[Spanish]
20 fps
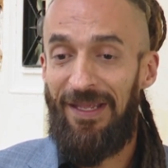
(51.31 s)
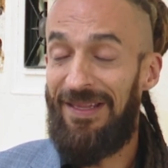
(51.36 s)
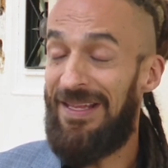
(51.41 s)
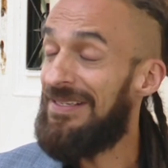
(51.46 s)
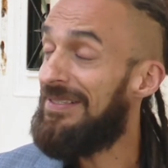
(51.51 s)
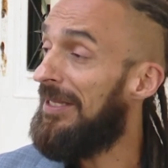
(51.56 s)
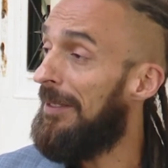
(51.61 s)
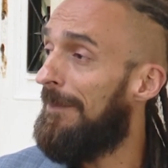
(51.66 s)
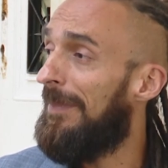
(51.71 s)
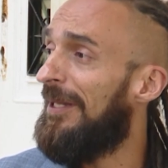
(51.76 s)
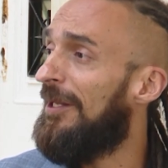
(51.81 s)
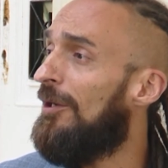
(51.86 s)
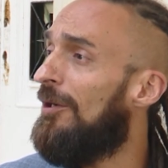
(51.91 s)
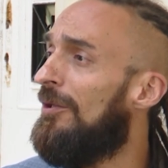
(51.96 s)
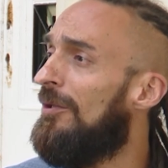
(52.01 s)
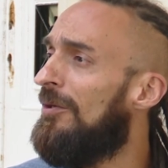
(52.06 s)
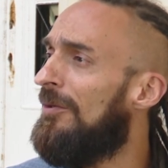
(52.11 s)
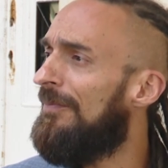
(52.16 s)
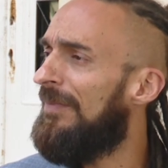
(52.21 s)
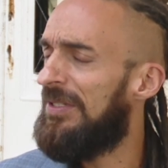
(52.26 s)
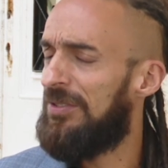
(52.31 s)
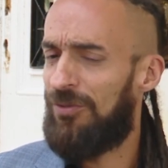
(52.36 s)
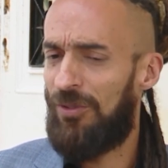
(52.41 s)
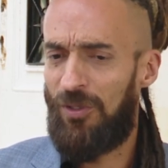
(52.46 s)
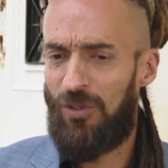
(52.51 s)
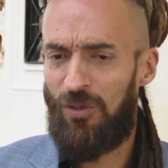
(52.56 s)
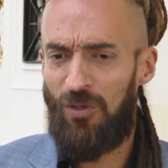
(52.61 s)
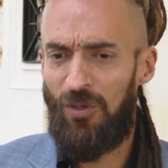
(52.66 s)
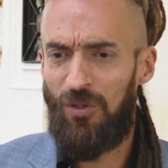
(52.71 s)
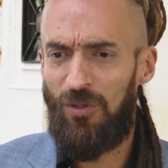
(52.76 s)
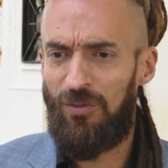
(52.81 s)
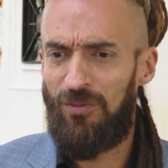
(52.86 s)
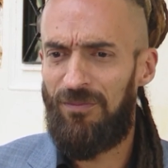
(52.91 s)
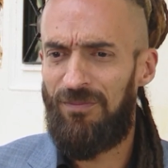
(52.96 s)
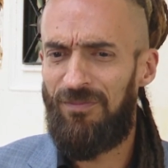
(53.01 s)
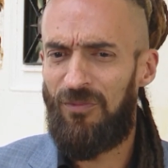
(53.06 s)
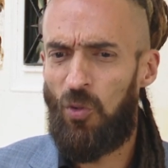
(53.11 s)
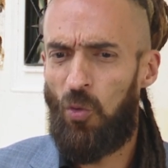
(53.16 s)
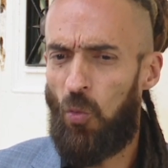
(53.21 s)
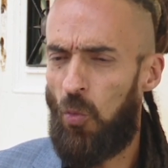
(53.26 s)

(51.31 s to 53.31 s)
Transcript: en este periodo estoy con